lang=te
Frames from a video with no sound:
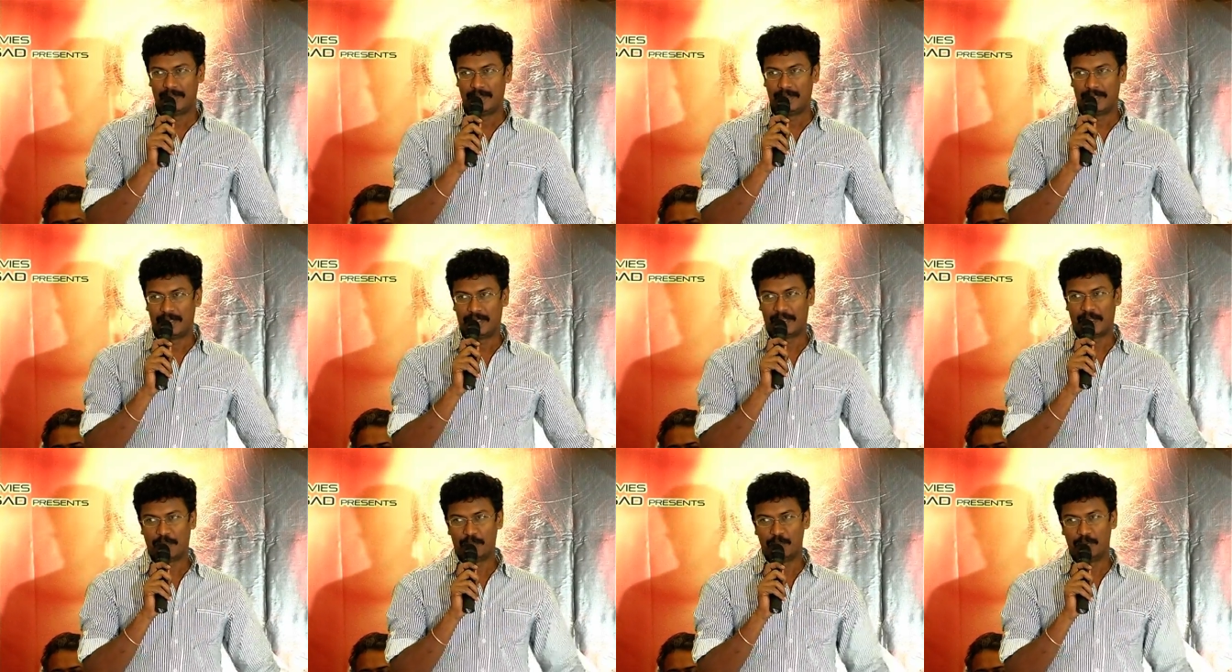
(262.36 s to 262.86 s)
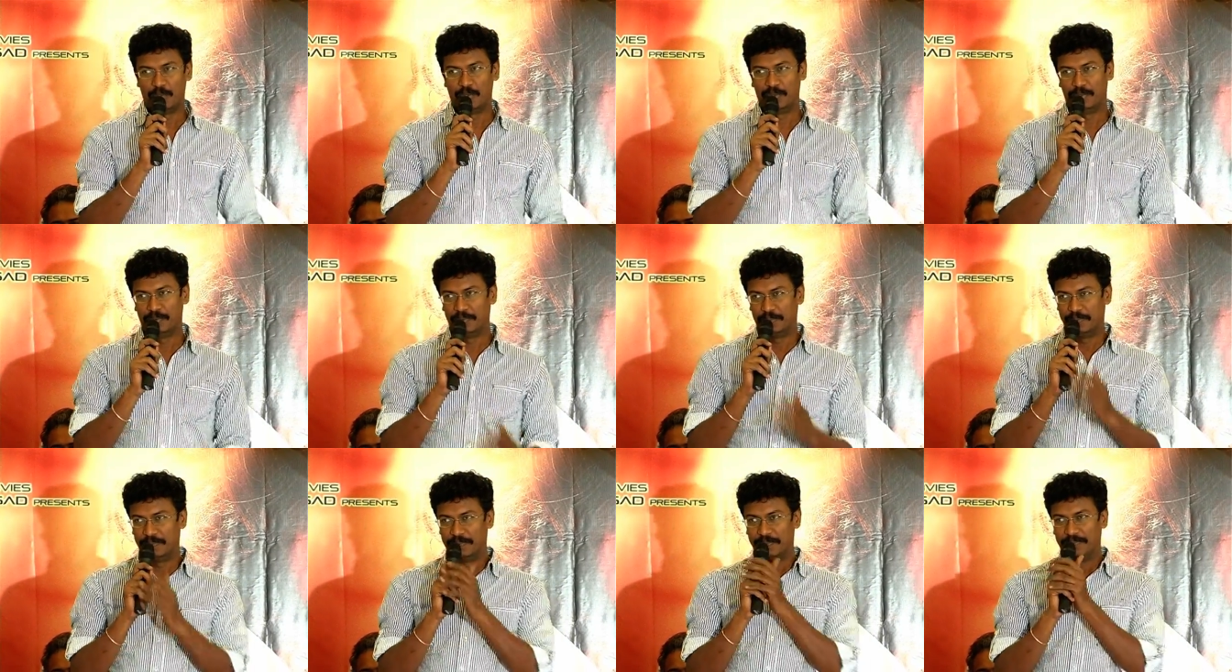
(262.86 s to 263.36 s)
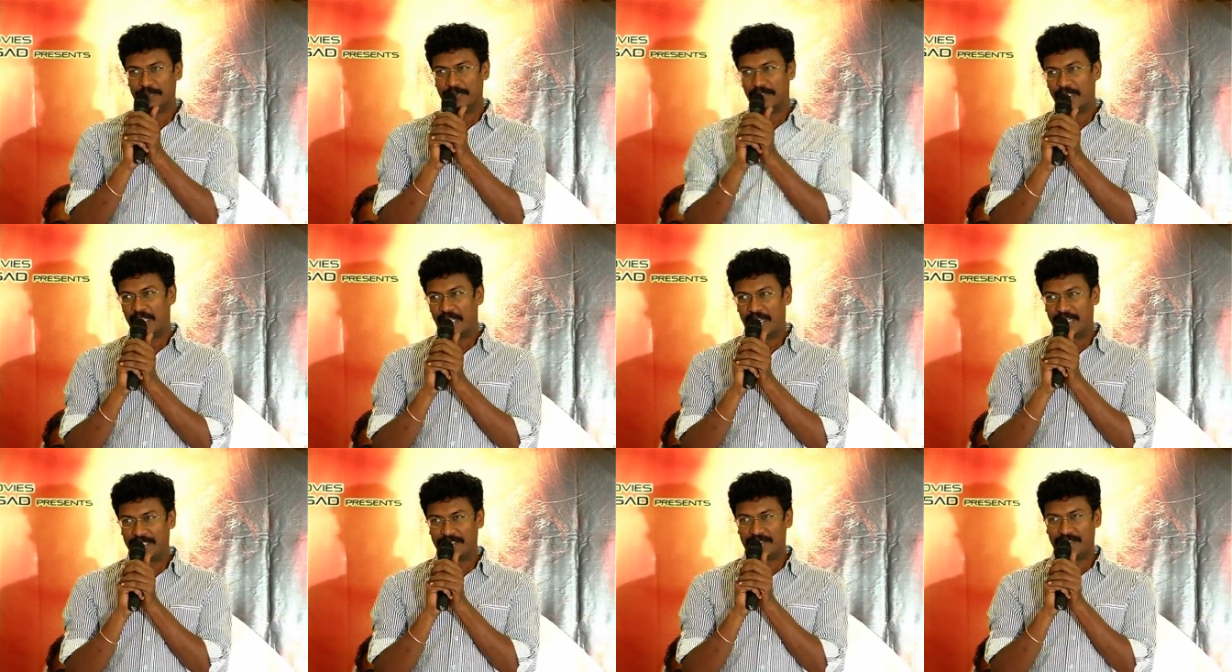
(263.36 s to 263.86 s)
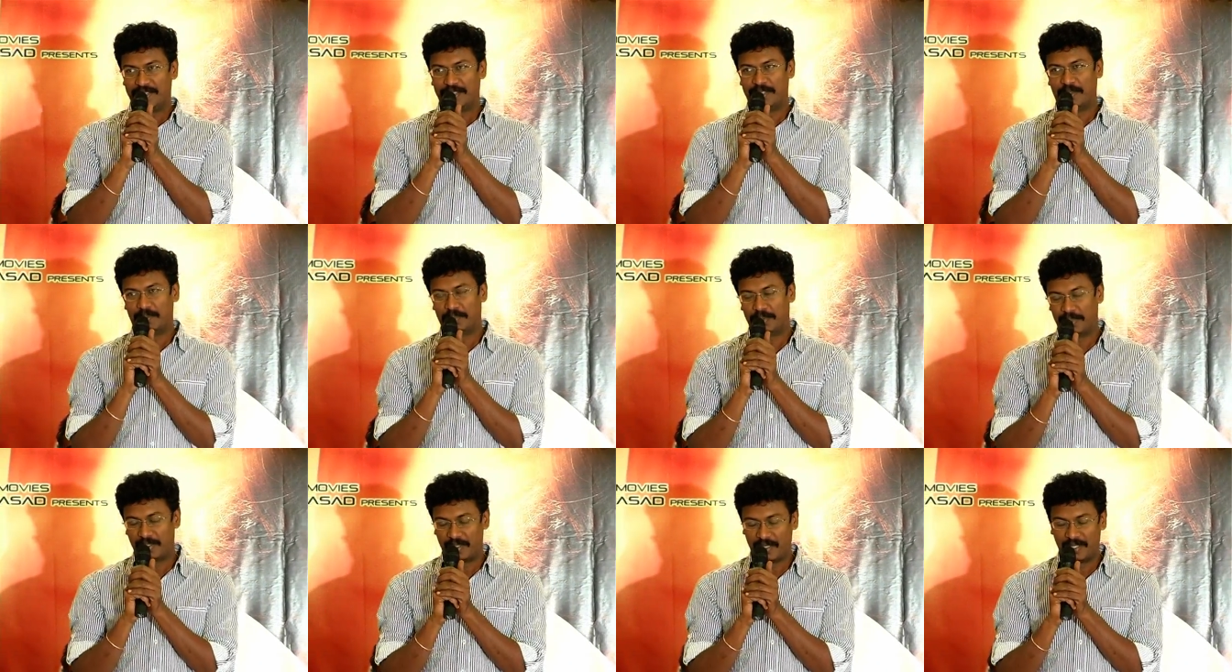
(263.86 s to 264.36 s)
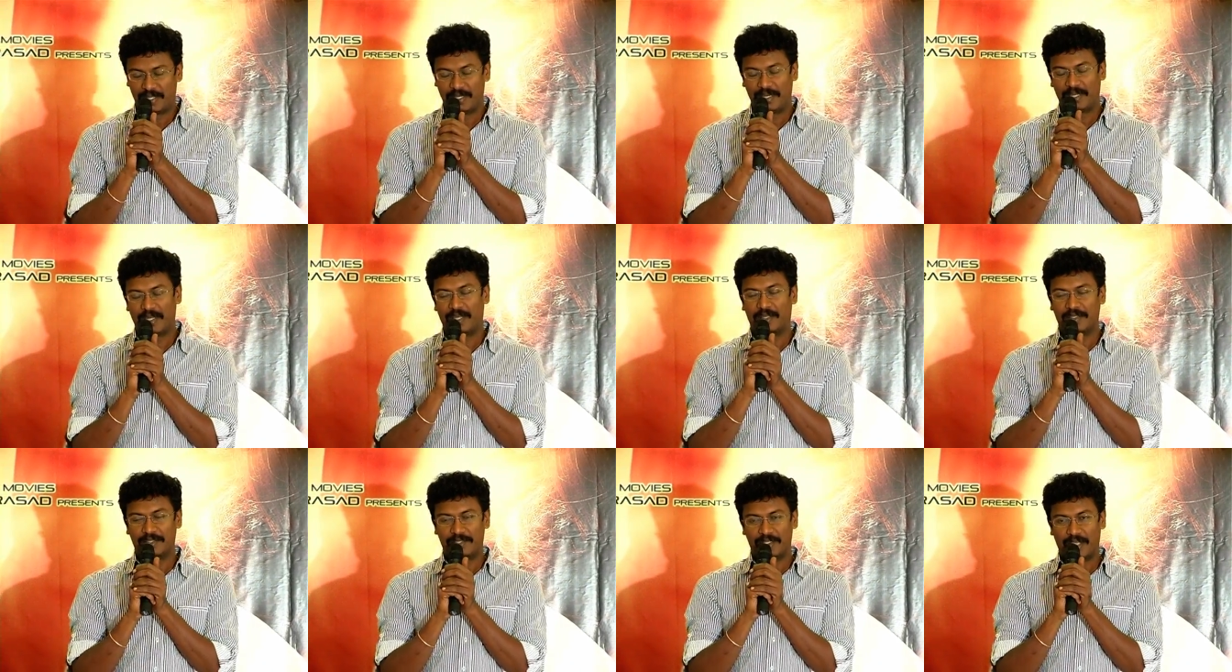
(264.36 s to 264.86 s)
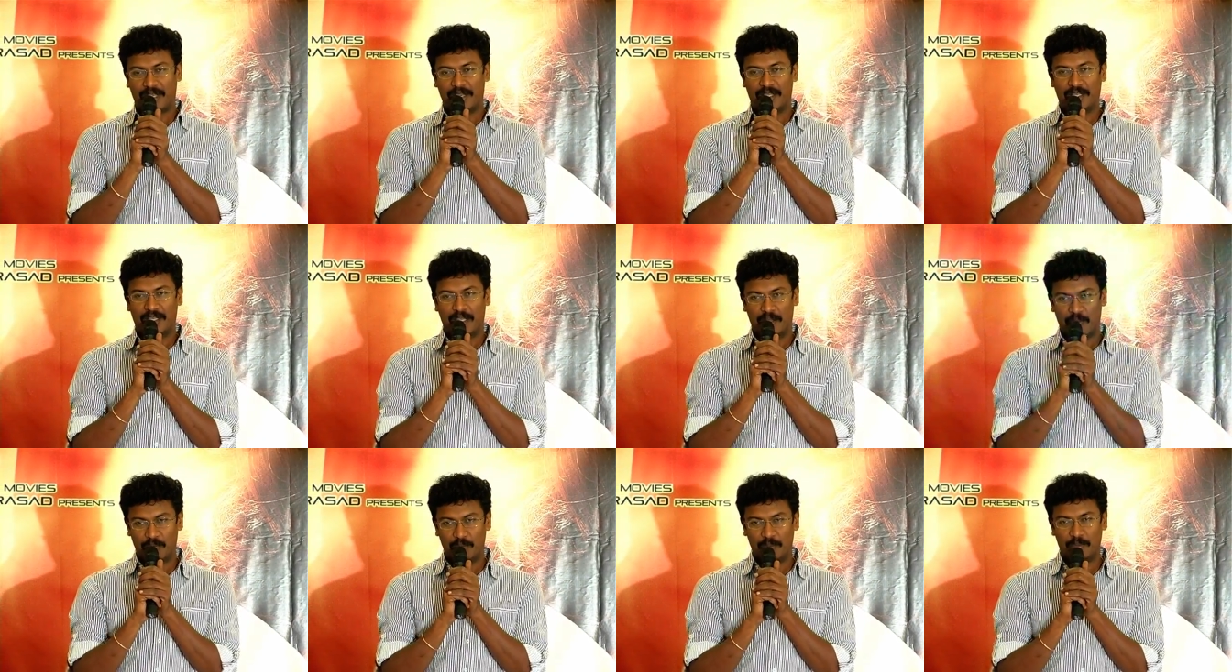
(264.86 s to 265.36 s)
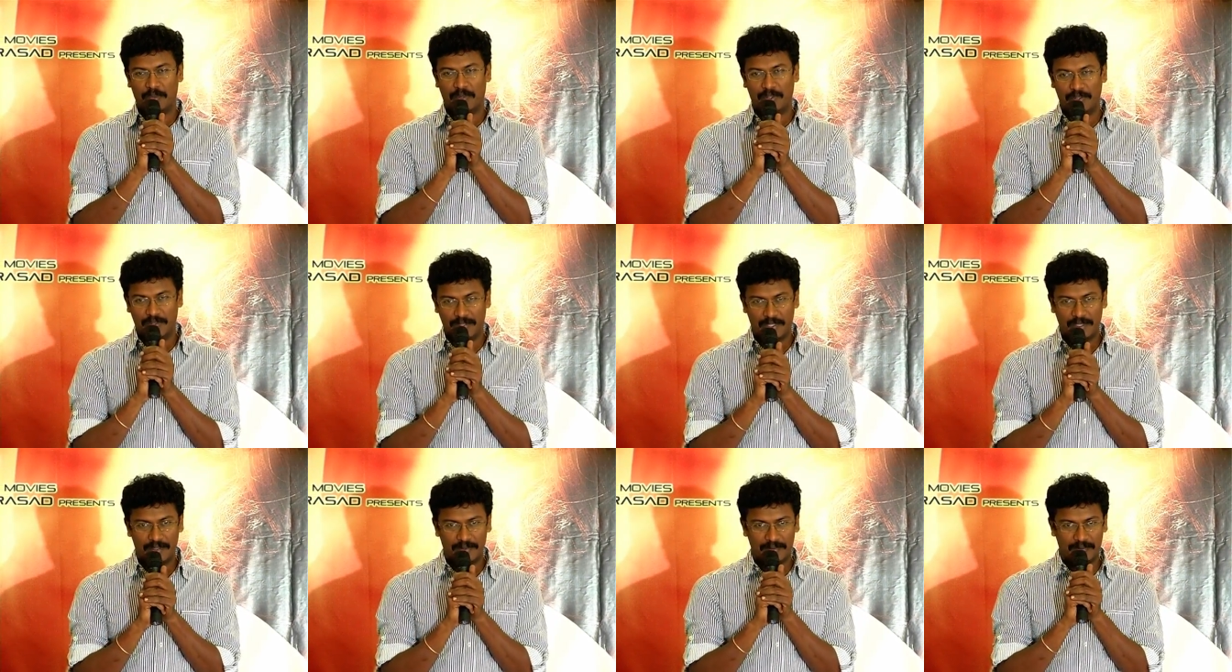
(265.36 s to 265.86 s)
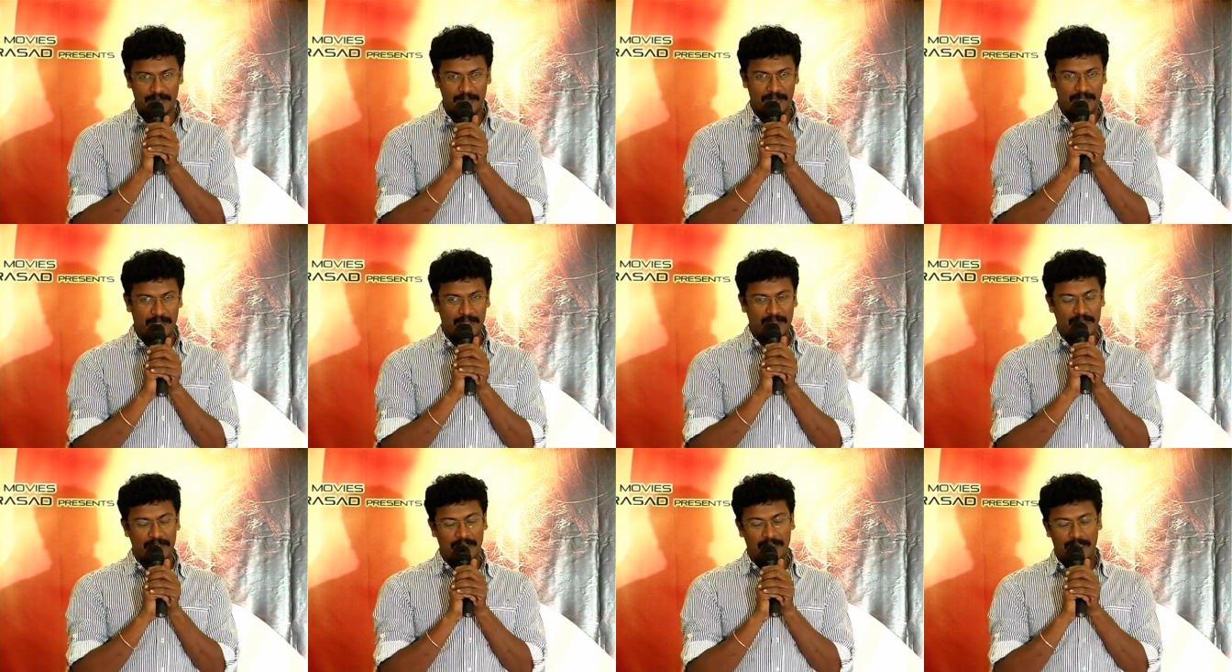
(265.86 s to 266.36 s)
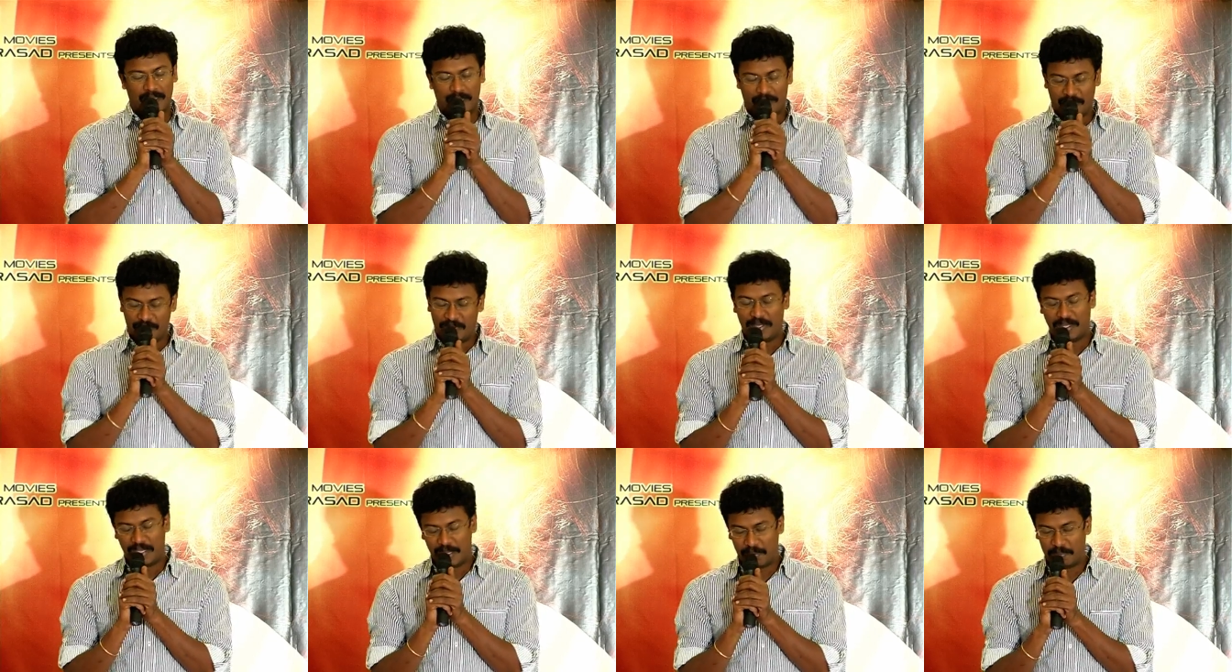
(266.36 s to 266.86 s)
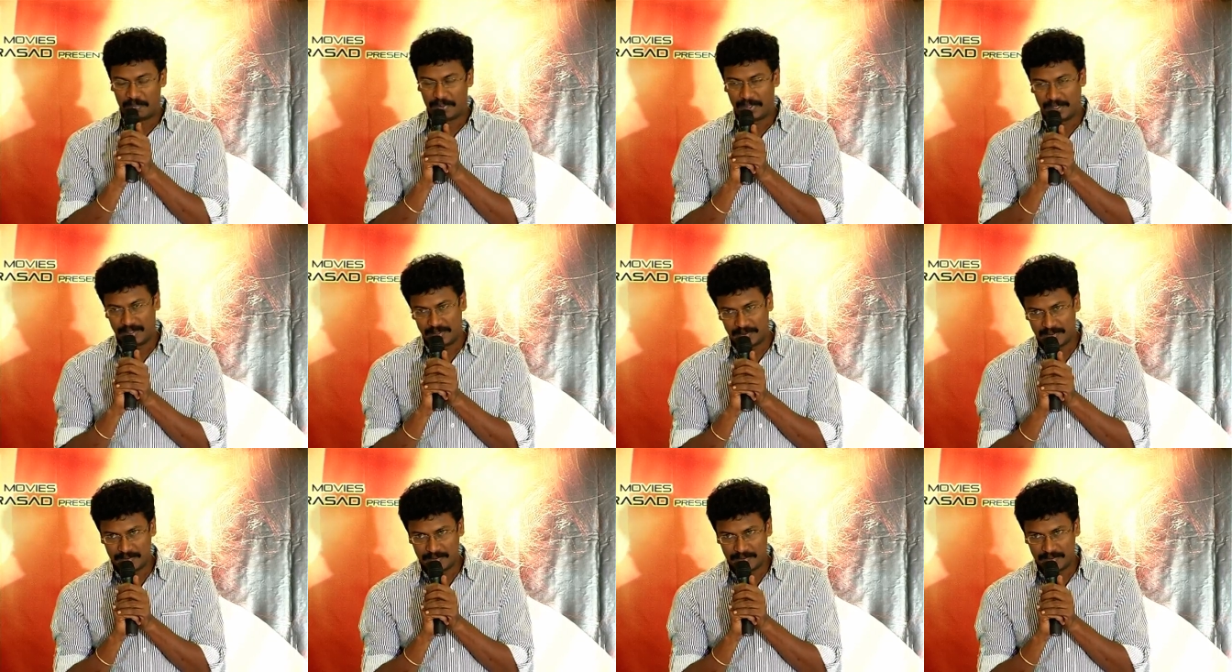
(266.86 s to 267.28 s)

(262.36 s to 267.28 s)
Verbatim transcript: నా తమ్ముడు నరేష్ని నాకు చాలా గర్వంగా ఉంది ఐ వెరీ హ్యాపీ